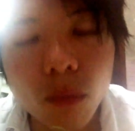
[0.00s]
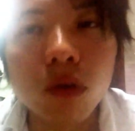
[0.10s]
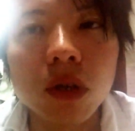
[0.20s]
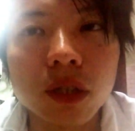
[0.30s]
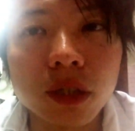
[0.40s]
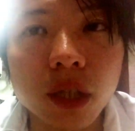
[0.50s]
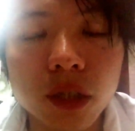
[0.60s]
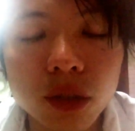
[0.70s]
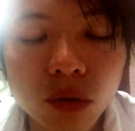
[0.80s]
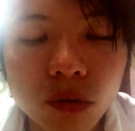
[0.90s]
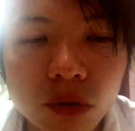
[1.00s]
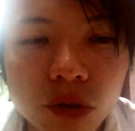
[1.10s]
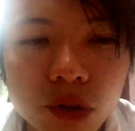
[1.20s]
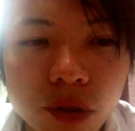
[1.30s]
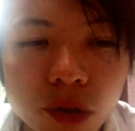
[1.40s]
僕はですね、
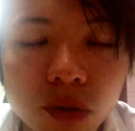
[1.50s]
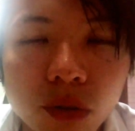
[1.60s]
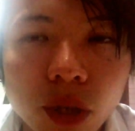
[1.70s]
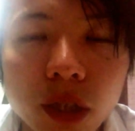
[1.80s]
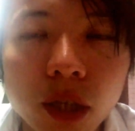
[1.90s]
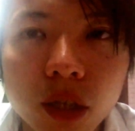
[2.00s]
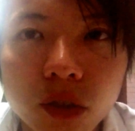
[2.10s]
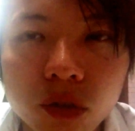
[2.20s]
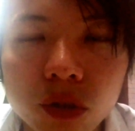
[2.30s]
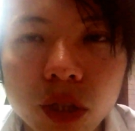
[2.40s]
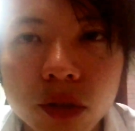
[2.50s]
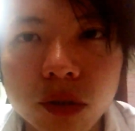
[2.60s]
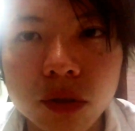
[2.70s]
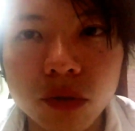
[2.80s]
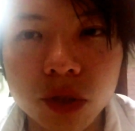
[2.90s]
イントロクイズっていうのをやりながら
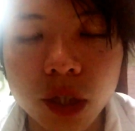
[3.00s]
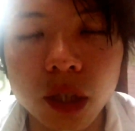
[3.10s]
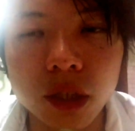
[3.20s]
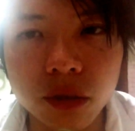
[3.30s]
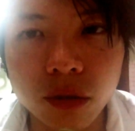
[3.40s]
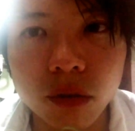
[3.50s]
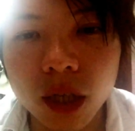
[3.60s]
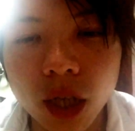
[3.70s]
ツイキャスをしてたんですよ。